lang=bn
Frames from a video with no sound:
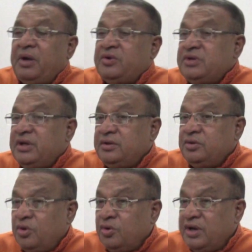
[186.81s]
মানুষের
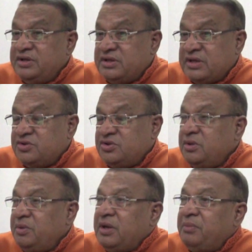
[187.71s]
দৌড়গুড়া যে
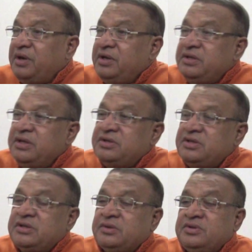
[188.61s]
স্বাস্থ্যসেবাটা আমরা নিয়ে যাওয়ার
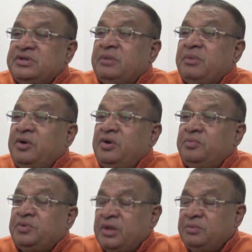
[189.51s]
চেষ্টা করেছি
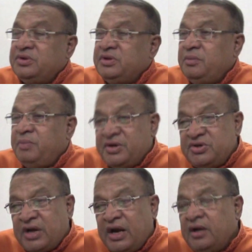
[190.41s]
মাননীয় প্রধানমন্ত্রীর ব্রেন
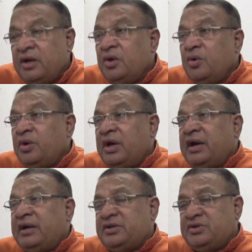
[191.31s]
চাইল্ড
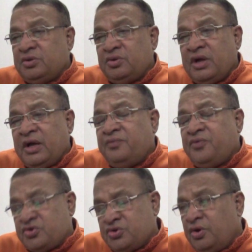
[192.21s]
ওনার একটা চেতনার
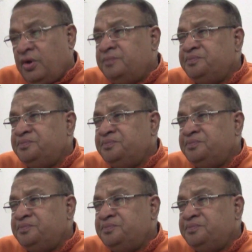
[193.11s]
ফসল